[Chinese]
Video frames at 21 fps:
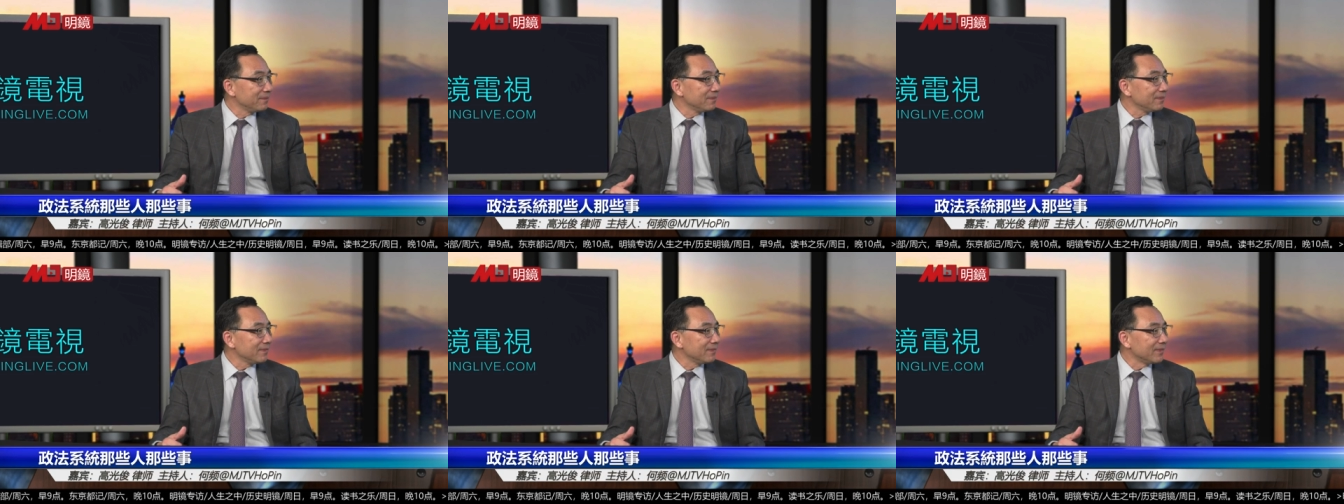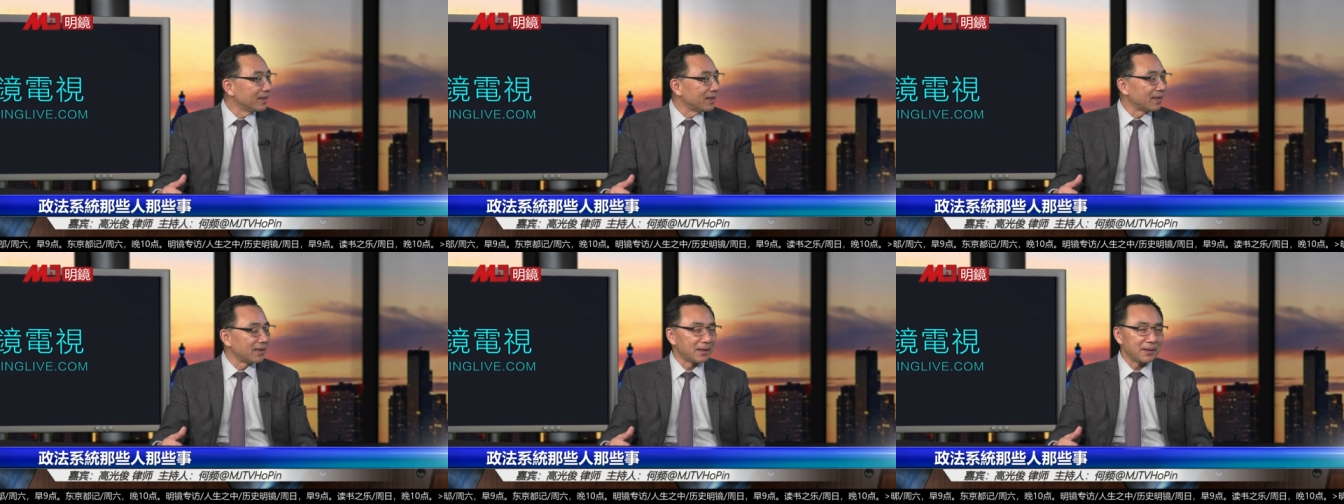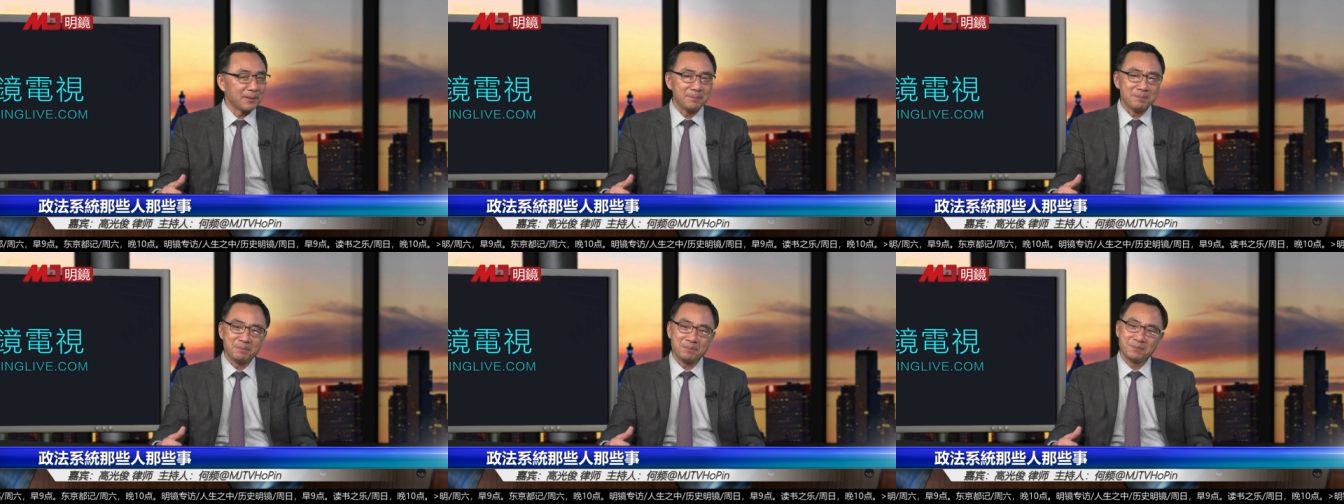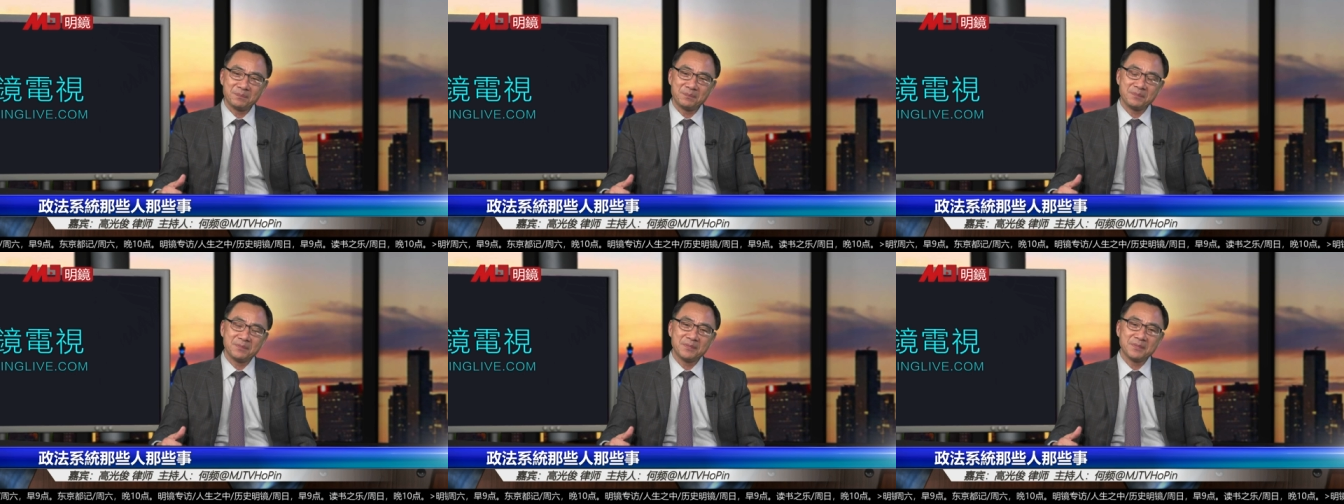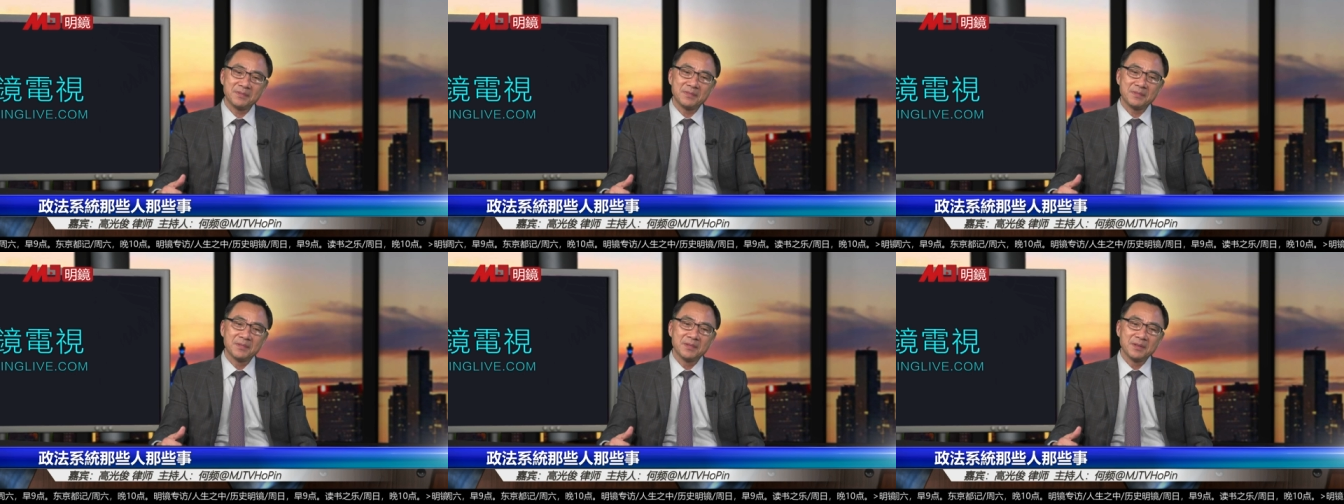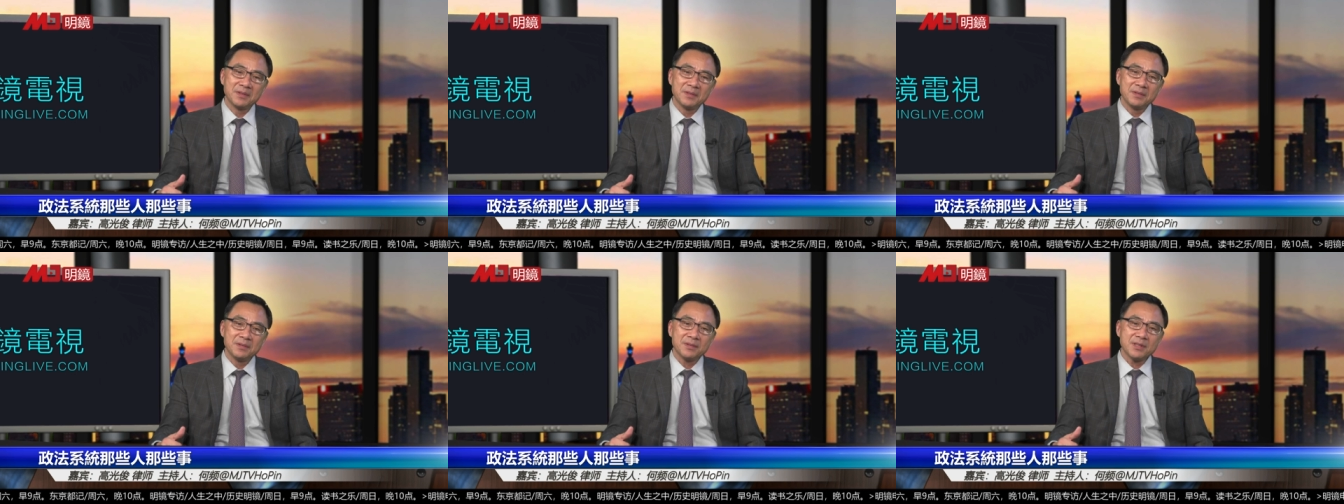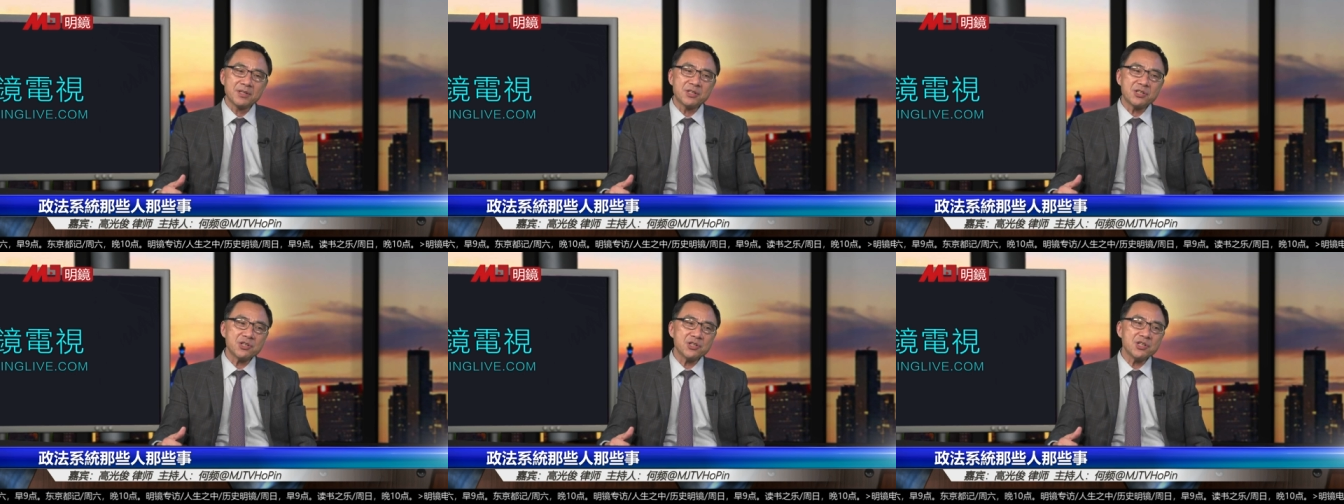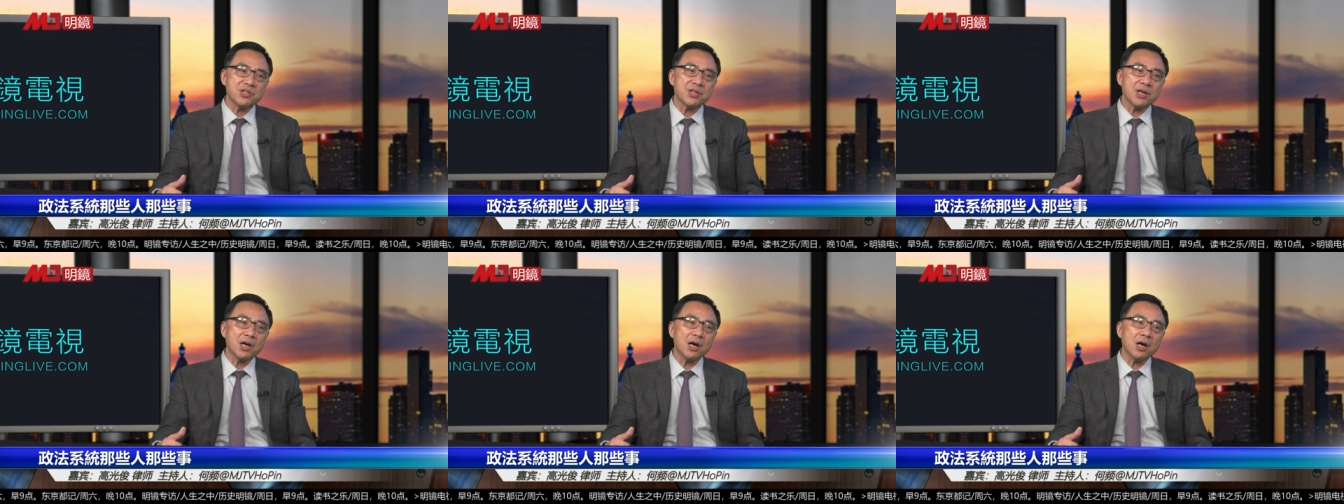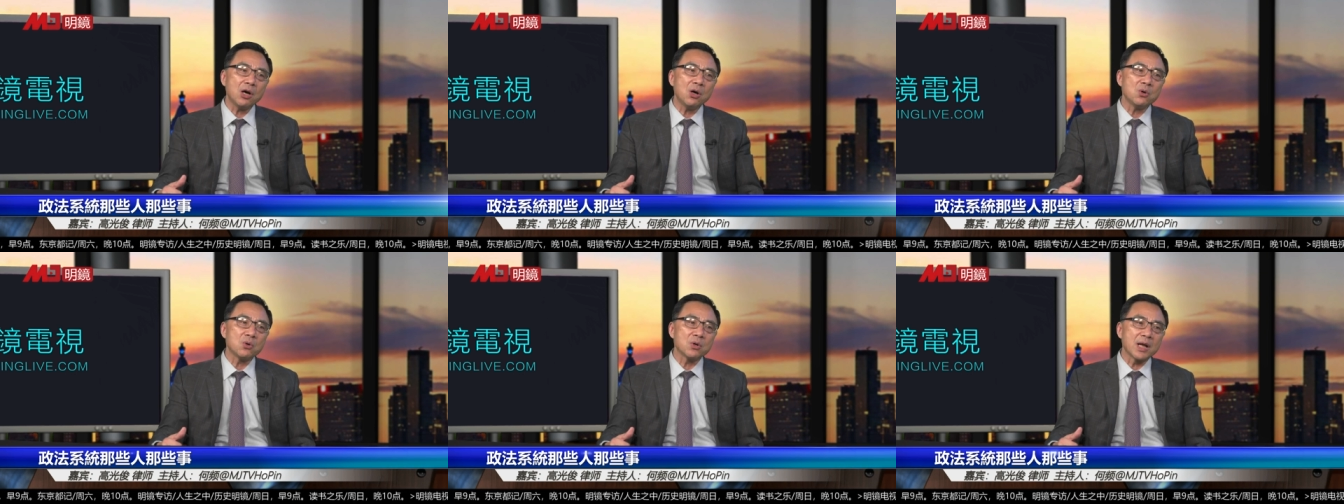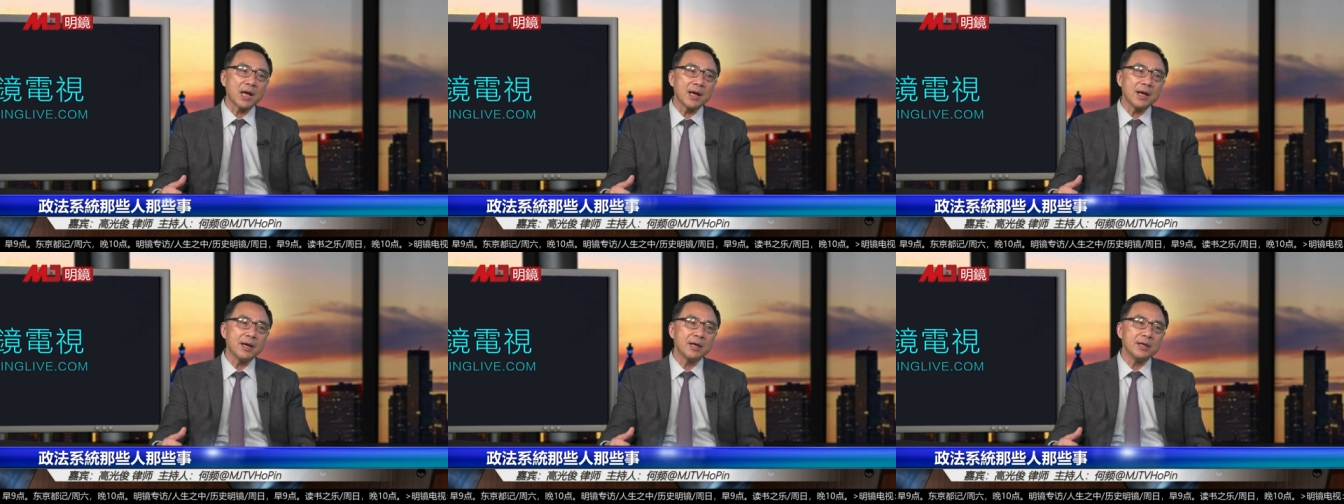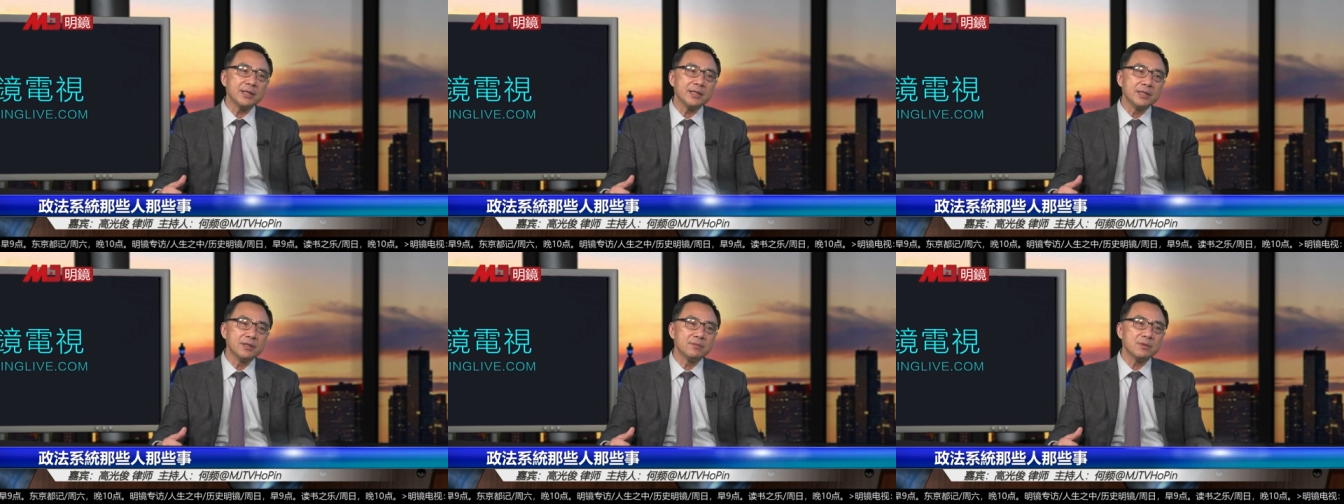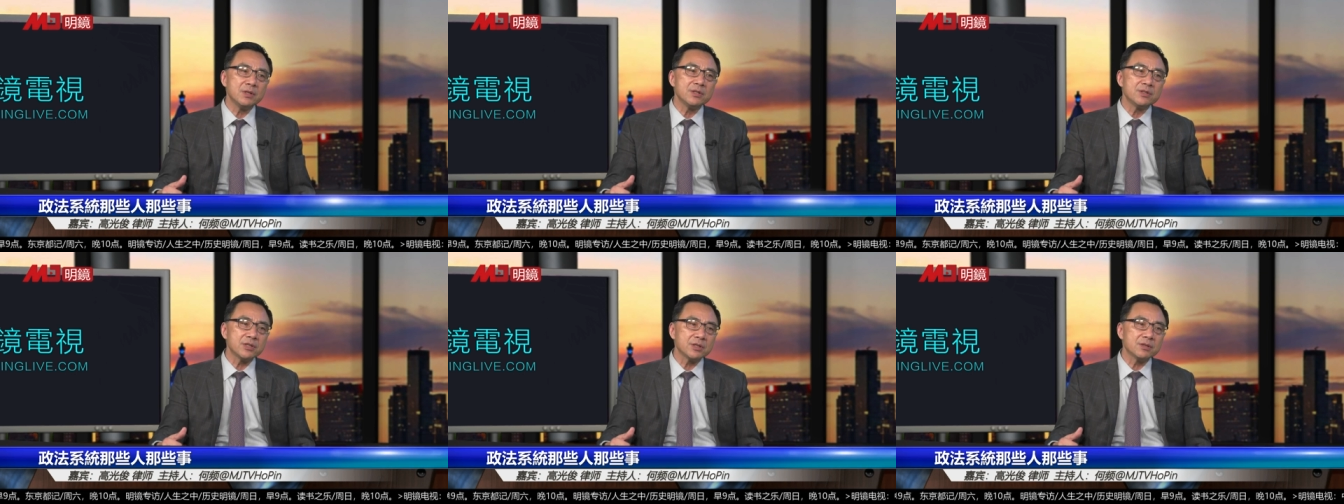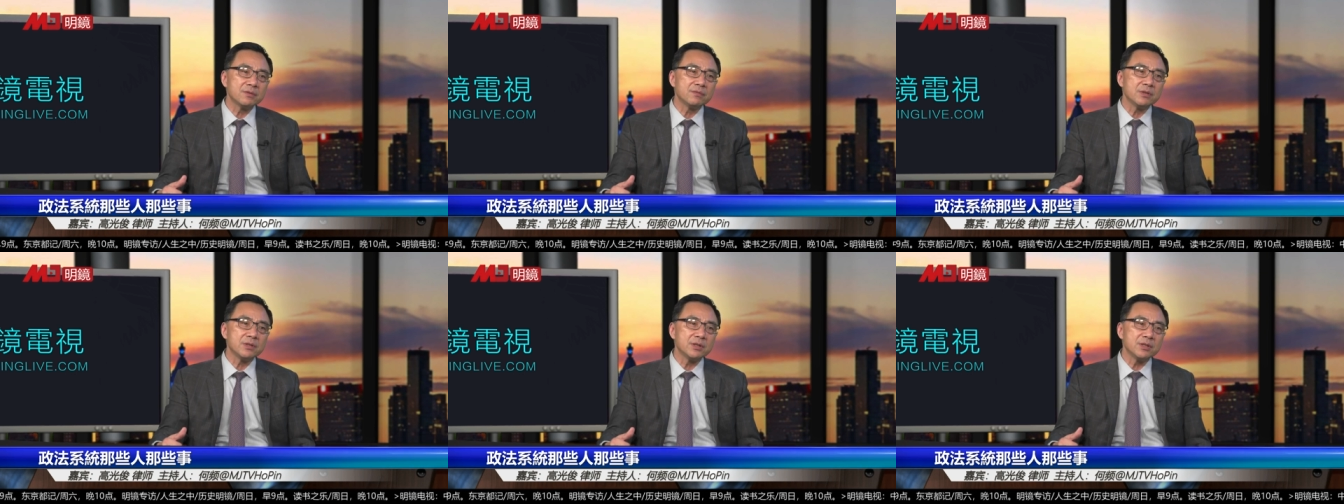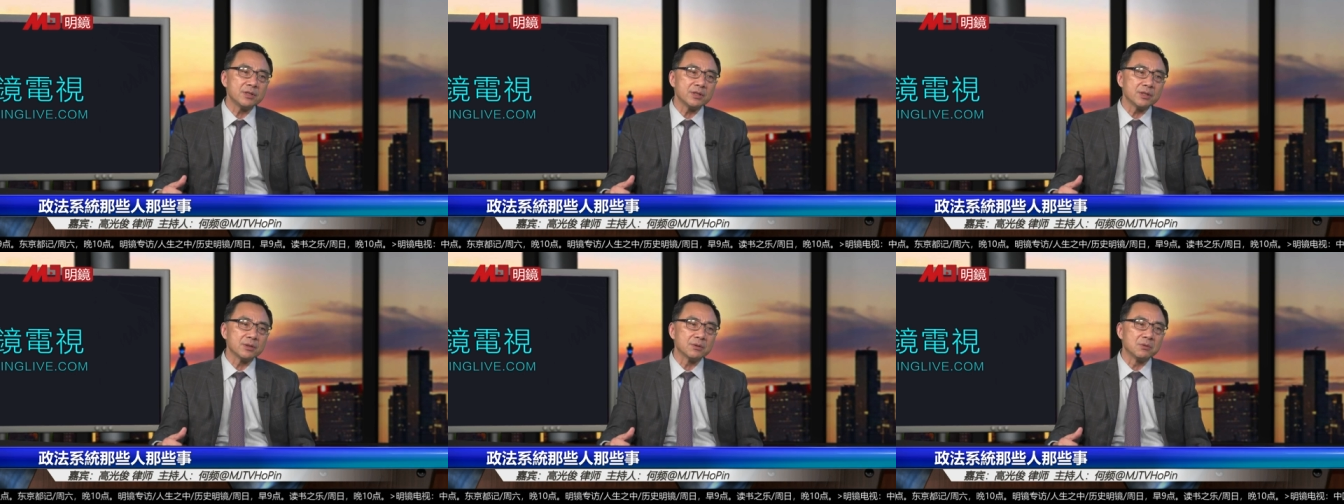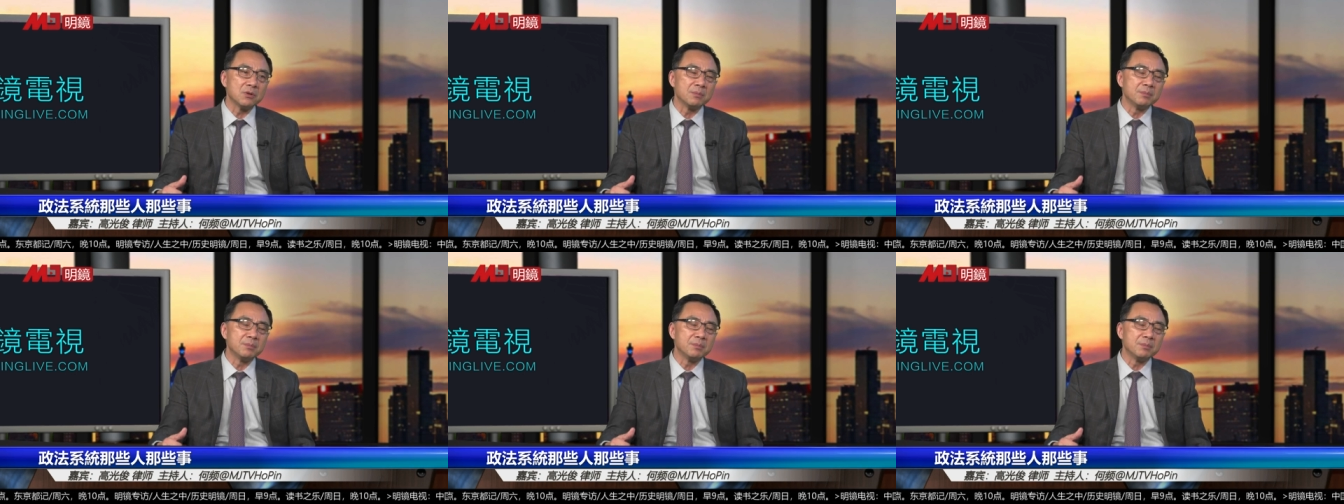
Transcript: 那实际上后来因为这个问题，